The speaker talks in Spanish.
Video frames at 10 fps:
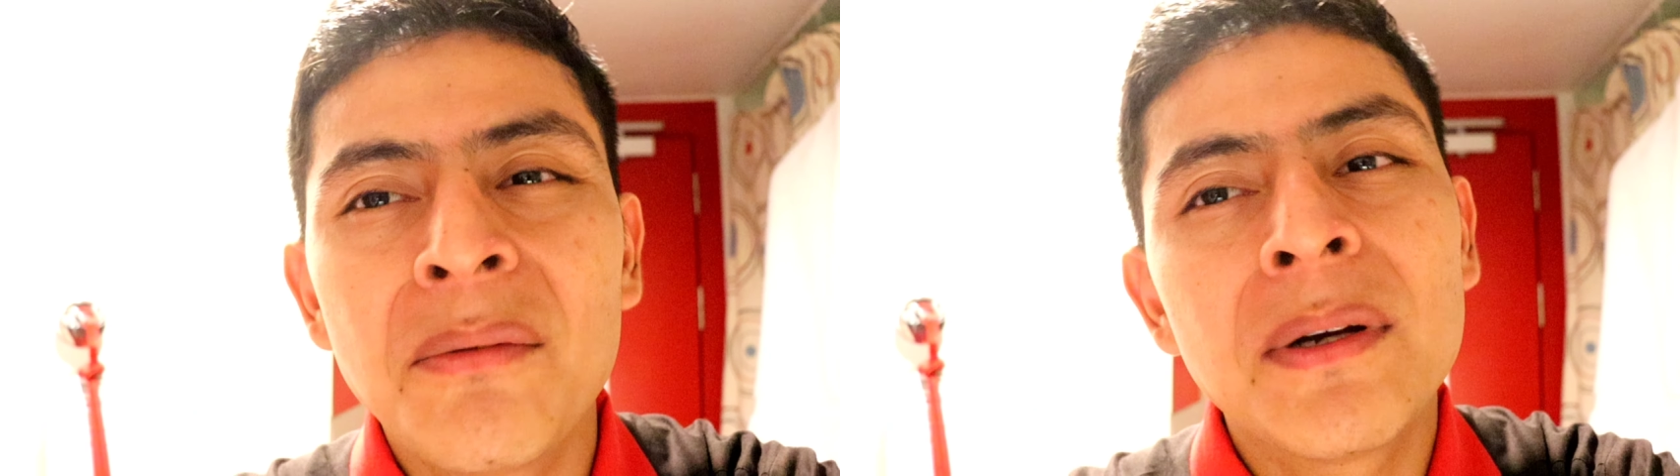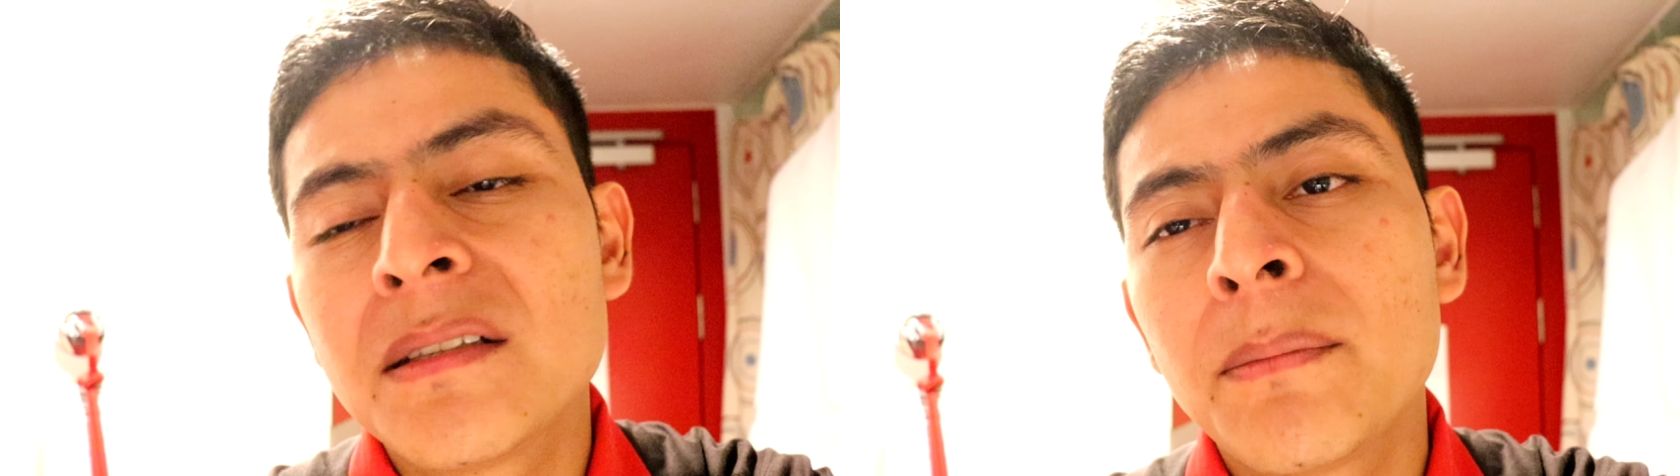
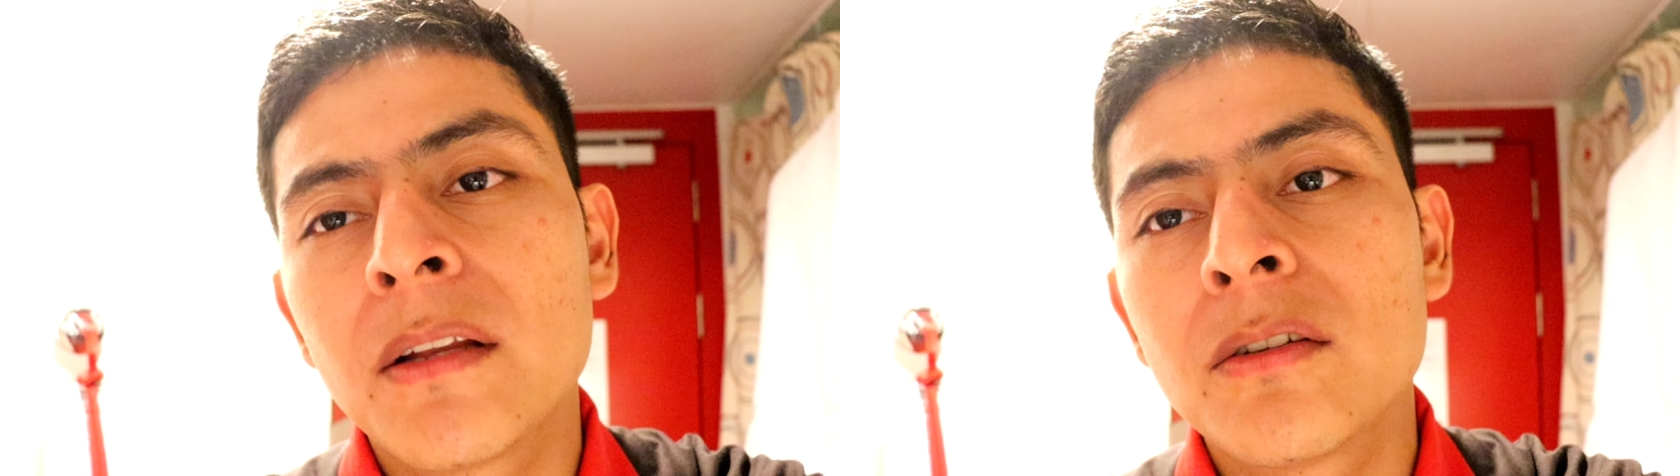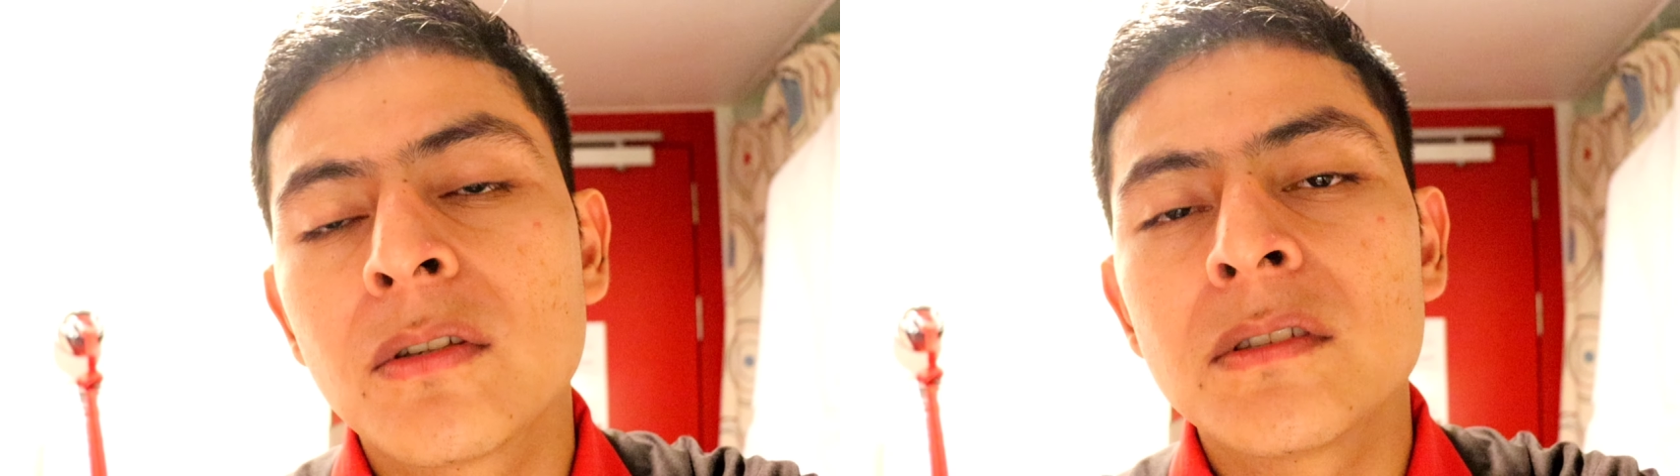lo más
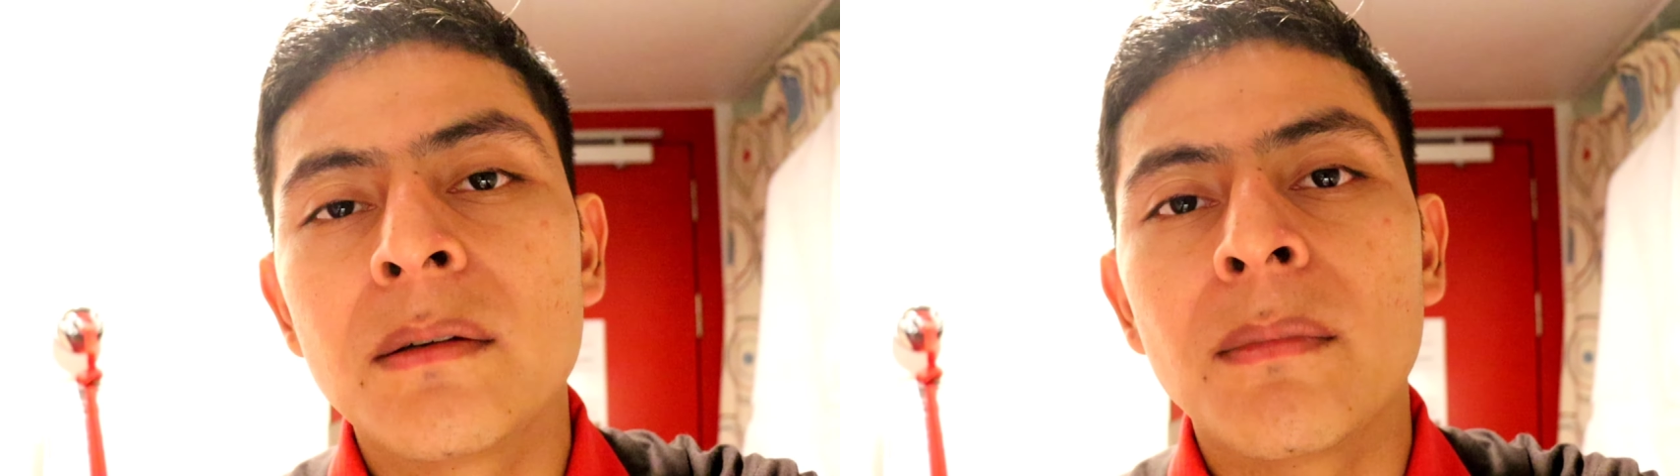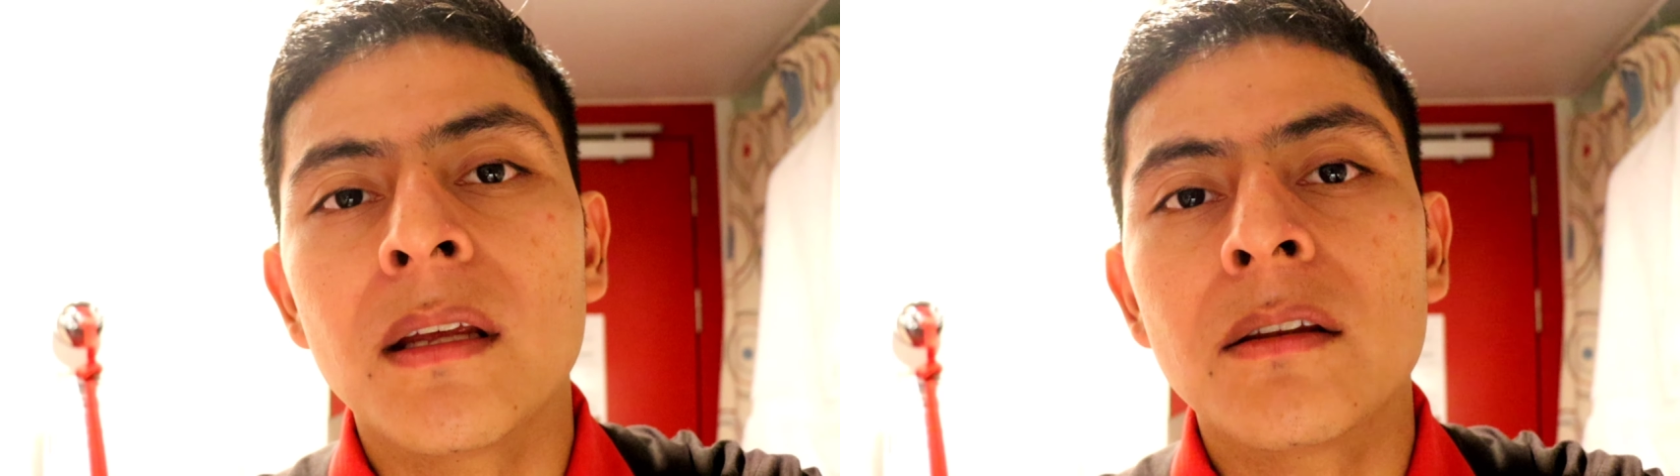temprano son
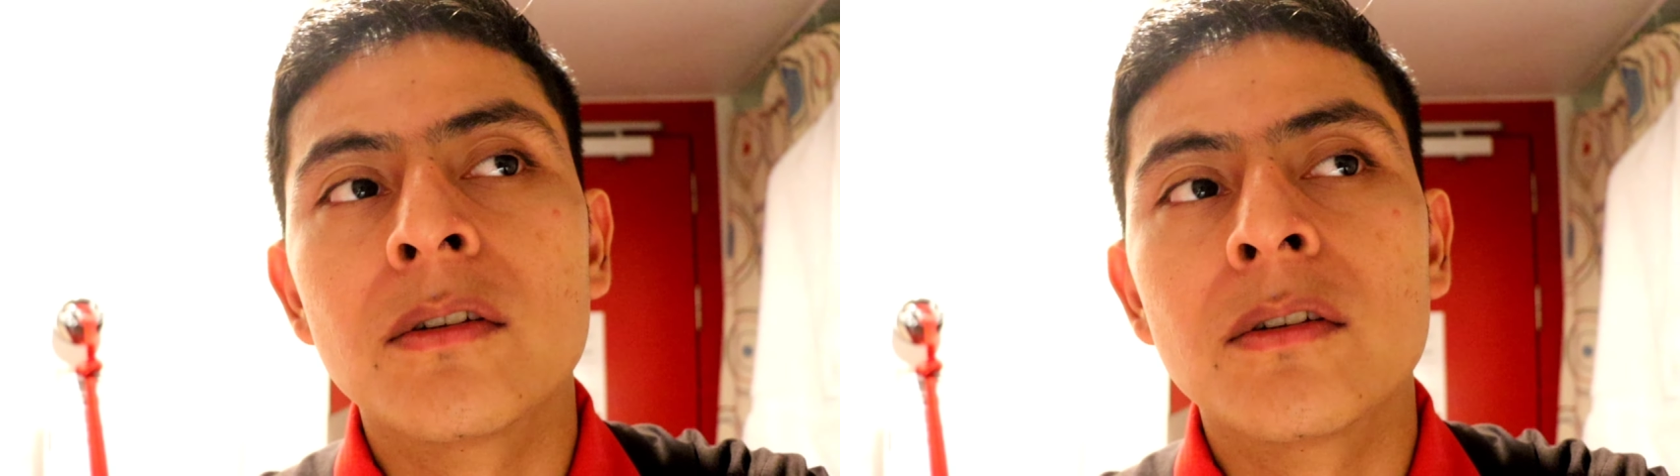11 y media,